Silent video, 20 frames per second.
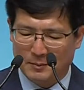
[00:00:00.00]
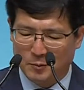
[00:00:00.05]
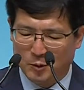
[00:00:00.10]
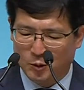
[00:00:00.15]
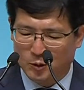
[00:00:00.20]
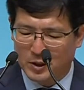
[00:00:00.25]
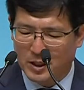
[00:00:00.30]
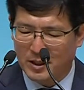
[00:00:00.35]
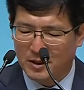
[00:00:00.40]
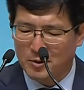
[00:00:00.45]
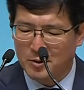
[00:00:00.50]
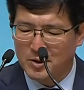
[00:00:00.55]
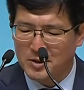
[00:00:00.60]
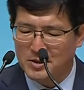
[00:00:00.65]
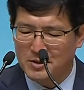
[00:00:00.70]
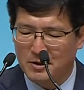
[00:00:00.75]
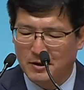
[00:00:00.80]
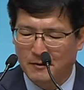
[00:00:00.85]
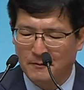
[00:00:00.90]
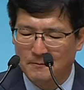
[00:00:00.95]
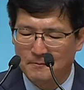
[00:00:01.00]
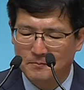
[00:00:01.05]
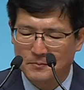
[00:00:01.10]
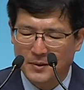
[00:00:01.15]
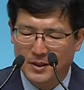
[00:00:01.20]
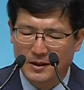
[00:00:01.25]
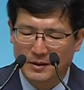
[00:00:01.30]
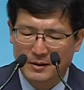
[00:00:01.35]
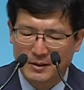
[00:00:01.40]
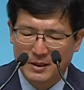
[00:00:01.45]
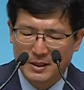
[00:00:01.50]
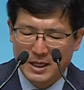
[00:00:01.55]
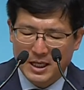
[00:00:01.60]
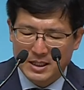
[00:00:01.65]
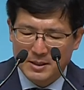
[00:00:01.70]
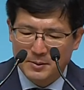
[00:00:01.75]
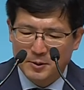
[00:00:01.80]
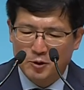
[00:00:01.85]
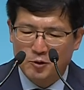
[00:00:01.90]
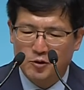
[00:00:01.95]
복된 교회지요.
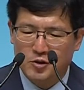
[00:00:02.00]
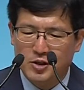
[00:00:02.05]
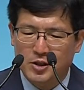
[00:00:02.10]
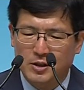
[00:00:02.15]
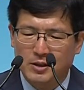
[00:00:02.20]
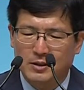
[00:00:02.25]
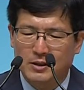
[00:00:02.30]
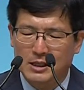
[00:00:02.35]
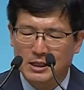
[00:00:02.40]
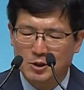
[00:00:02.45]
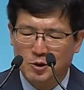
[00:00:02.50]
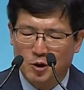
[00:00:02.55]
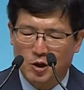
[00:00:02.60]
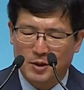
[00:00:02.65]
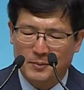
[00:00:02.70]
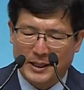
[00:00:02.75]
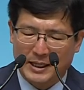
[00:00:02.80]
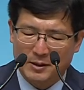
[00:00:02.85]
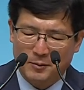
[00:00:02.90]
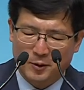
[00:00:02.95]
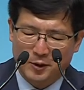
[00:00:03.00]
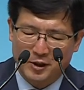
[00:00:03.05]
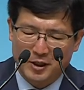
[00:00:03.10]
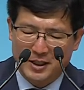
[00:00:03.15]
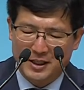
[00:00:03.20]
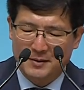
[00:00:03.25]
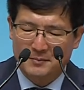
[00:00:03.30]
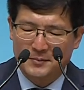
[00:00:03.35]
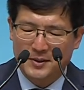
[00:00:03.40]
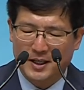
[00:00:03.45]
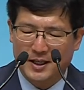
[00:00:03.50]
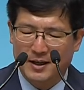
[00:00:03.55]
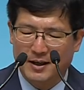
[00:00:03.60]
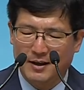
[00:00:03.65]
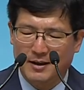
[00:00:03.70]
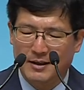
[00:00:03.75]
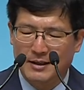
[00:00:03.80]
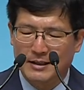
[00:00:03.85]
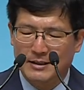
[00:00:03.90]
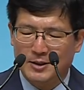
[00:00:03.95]
하지만 육적인 그리스도인이 많으면 어떻게
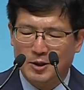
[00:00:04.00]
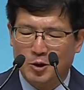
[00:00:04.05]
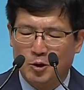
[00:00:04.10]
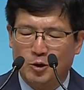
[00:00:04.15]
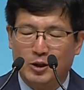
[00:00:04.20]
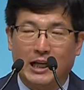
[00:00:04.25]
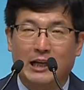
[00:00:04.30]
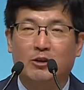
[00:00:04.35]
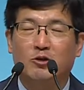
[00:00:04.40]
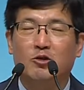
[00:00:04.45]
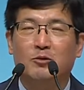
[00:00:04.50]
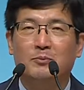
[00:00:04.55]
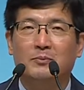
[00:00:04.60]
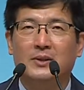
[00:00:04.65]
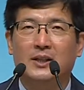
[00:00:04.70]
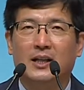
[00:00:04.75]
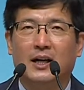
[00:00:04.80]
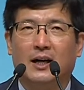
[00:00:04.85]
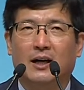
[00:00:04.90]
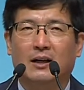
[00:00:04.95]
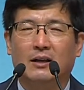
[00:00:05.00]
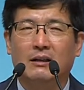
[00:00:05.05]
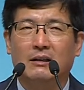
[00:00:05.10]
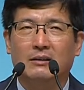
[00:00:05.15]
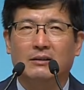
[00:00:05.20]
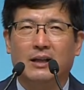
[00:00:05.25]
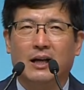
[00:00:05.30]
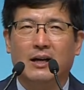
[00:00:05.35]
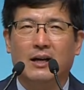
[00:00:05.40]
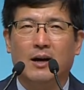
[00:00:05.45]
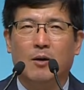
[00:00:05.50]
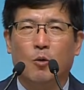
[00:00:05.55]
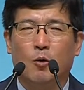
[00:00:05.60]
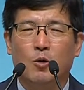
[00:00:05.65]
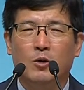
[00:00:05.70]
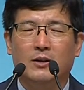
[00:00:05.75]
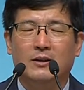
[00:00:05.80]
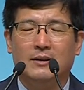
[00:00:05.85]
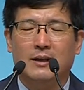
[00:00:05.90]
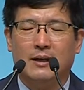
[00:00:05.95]
됩니까? 서로 다툽니다. 내가
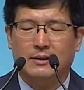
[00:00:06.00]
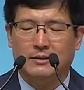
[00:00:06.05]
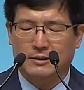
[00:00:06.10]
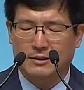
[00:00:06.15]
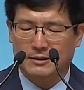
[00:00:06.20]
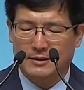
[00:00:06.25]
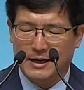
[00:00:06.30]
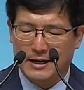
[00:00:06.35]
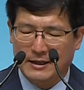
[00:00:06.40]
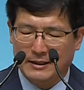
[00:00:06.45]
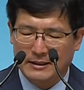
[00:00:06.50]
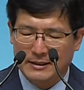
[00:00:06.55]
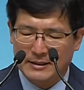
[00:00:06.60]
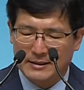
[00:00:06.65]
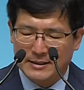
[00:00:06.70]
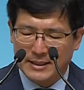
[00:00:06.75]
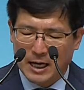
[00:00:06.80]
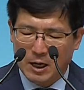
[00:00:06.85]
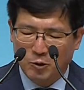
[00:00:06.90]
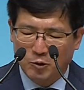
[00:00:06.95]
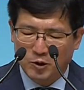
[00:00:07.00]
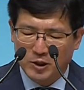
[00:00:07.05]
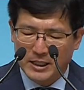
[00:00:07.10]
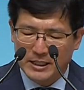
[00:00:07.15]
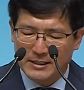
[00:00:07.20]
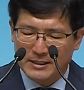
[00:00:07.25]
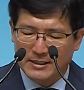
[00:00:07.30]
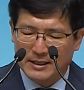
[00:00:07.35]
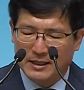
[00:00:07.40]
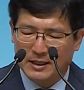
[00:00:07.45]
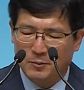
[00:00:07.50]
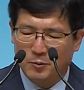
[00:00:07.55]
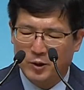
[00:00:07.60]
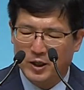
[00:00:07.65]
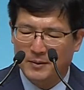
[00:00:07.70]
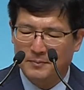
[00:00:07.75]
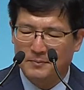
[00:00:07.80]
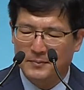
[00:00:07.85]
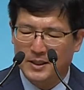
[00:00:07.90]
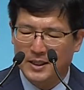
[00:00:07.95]
옳다 그러다 이 싸우는 데 시간을
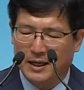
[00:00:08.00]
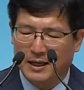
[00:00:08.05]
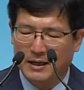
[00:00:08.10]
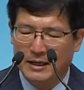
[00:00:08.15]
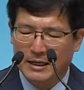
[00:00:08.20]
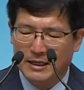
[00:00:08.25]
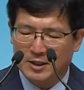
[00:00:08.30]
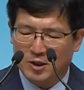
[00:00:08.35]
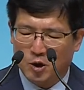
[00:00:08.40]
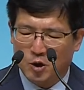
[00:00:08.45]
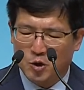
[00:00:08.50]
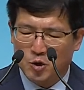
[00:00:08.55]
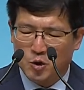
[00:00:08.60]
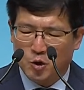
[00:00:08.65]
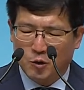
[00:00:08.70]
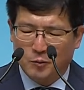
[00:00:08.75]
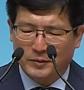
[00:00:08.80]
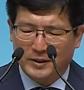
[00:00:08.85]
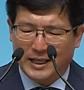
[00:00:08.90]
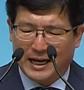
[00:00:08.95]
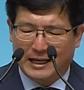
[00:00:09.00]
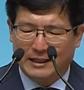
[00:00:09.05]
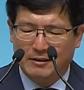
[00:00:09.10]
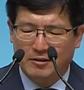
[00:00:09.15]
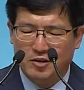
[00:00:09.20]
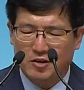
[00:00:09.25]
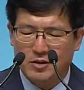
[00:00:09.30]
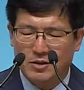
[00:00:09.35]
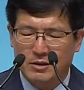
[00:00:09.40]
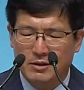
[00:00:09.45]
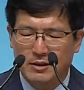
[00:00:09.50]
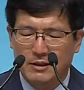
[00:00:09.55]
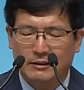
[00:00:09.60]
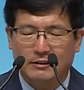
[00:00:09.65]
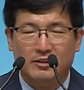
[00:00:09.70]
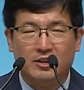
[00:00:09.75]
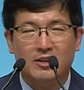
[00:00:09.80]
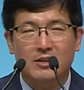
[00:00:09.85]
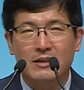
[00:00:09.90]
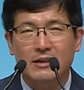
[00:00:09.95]
보냅니다. 서로 조금 다른 것을
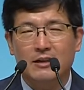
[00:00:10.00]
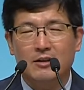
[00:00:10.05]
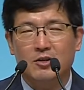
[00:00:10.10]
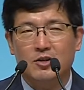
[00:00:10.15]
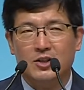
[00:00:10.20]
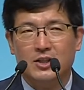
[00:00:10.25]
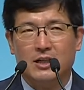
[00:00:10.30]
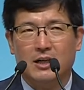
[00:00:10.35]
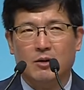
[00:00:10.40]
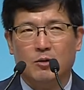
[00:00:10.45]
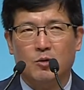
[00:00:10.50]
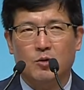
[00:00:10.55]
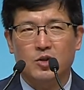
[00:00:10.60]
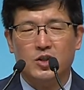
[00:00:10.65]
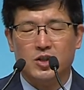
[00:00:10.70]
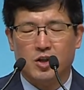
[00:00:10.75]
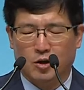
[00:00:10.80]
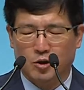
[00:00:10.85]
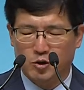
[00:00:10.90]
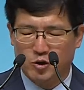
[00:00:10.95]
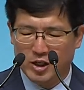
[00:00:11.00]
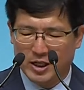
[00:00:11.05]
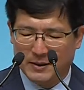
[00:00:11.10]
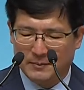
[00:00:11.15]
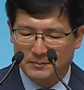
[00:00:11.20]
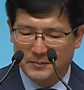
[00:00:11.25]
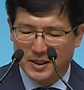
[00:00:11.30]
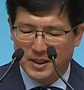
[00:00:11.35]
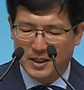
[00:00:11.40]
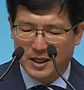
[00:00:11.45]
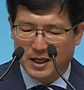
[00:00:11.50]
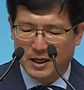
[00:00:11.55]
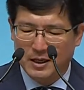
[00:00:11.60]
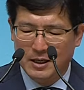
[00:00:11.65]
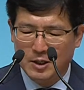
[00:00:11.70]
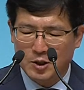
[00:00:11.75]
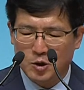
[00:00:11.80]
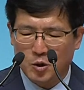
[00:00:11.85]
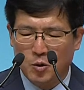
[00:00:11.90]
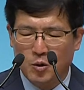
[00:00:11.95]
틀린 것이라고 정죄합니다.
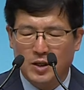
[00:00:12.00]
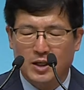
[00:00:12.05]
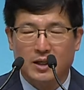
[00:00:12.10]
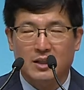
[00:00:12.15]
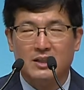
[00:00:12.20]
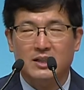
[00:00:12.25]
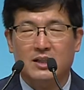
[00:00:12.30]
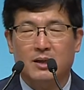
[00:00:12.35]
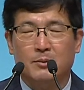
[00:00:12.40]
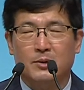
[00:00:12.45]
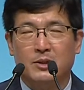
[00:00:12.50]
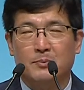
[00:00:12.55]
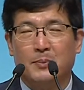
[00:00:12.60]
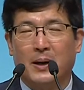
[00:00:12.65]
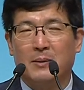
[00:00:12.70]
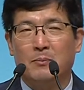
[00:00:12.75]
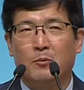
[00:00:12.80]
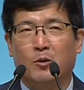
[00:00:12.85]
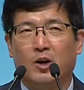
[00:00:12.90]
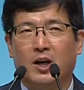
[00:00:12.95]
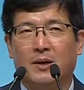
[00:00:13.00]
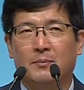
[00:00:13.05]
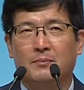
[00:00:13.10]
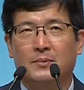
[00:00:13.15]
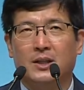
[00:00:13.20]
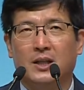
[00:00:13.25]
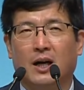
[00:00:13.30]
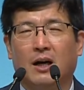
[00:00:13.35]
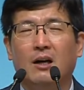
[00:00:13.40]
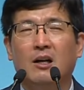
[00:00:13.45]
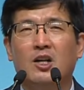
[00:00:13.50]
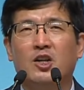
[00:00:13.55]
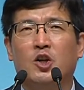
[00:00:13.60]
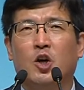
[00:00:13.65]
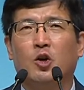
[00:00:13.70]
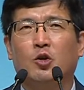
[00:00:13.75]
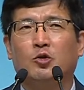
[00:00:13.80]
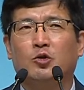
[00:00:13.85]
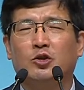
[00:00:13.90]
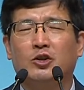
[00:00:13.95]
손가락질하면서 반목합니다.
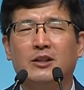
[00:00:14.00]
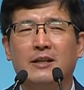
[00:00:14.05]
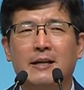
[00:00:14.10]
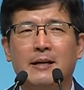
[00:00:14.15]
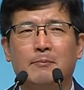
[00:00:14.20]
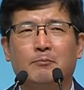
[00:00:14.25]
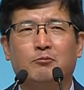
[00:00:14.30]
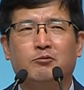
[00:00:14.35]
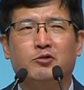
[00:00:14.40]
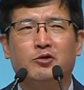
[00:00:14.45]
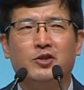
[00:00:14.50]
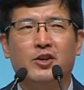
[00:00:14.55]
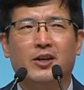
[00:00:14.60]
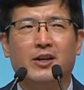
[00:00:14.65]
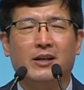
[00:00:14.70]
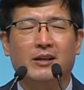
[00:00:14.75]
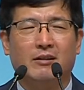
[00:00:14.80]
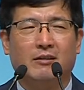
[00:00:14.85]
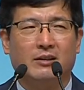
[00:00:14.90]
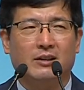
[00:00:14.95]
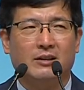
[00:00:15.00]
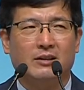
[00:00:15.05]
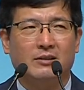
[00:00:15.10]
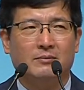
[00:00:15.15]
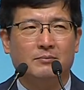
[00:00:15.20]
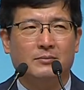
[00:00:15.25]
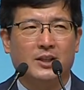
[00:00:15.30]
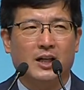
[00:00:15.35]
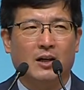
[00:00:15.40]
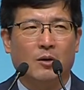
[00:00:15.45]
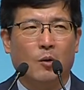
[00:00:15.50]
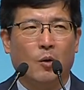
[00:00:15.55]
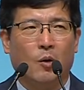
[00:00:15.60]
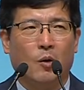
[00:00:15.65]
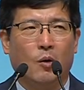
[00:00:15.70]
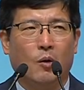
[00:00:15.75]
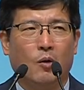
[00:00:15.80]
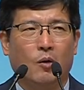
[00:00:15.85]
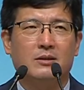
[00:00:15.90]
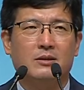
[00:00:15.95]
결국은 분열의 영이
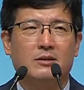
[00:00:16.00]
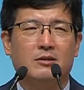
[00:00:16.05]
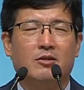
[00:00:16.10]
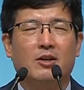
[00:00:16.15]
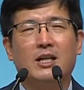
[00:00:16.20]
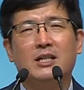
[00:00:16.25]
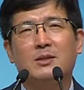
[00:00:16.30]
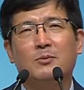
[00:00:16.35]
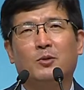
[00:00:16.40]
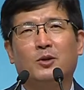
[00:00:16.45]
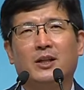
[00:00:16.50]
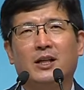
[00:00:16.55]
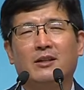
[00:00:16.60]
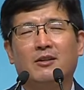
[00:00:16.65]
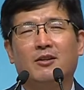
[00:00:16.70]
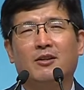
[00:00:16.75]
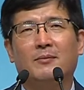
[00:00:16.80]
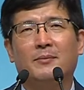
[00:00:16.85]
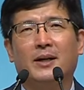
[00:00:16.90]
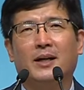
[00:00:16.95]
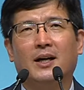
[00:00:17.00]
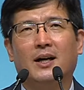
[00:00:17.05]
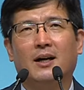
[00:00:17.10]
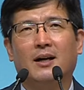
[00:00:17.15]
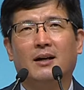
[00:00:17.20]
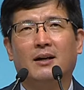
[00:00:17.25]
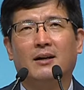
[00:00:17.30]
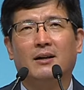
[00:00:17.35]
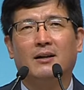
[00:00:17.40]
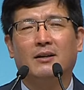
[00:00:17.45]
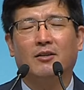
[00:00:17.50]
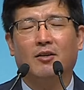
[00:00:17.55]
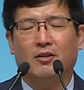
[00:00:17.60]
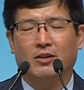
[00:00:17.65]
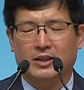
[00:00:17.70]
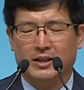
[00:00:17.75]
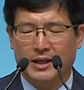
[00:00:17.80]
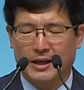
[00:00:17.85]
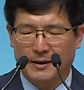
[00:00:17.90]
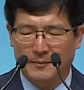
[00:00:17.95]
틈타고 선하지 못한 열매가
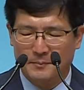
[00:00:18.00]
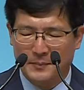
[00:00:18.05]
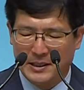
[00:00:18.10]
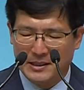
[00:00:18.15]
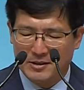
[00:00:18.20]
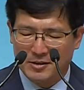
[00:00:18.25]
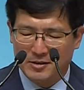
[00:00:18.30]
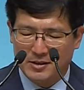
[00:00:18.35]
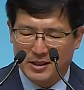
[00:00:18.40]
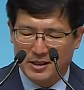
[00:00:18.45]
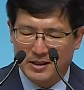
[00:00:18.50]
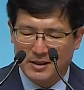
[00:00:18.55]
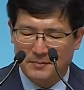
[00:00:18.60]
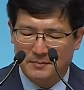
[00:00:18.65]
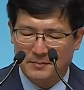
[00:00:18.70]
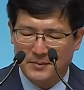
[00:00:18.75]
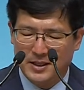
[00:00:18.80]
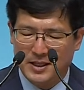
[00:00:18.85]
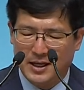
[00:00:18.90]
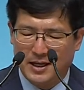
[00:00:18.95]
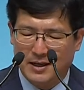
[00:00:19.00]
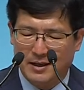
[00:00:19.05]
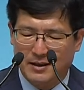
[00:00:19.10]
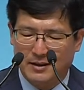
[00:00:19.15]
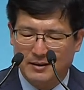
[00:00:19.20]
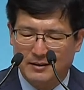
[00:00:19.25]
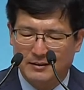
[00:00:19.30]
거기에 맺혀지게 됩니다.